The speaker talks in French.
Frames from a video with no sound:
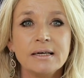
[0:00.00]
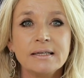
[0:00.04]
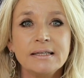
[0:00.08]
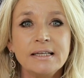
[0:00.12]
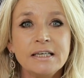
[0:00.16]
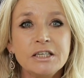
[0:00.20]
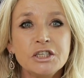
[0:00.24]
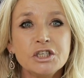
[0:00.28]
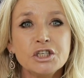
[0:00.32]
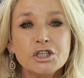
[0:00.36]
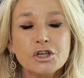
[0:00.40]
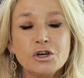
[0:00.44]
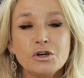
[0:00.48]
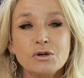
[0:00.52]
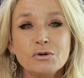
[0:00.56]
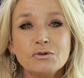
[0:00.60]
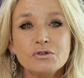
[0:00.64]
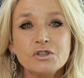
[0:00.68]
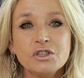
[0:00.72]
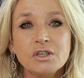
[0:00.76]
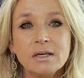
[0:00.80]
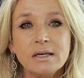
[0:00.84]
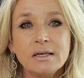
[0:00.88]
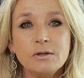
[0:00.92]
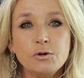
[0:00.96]

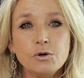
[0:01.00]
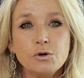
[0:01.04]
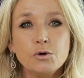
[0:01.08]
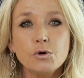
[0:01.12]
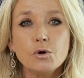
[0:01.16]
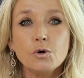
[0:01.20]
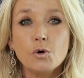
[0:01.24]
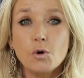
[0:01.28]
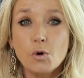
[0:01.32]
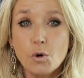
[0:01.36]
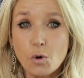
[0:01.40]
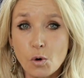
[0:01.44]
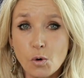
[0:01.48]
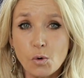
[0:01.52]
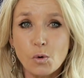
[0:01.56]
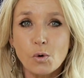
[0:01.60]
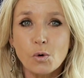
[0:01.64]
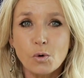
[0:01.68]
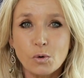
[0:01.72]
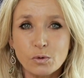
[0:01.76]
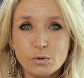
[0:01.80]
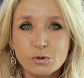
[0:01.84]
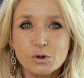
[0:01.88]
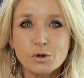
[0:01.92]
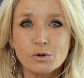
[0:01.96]
d'échange et de
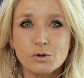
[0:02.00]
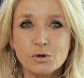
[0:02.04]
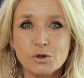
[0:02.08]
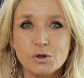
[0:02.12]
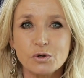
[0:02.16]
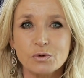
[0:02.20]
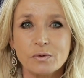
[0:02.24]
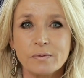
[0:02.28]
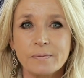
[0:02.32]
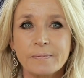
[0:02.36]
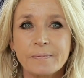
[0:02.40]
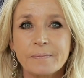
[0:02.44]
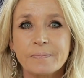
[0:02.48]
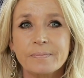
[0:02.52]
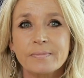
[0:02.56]
co-construction.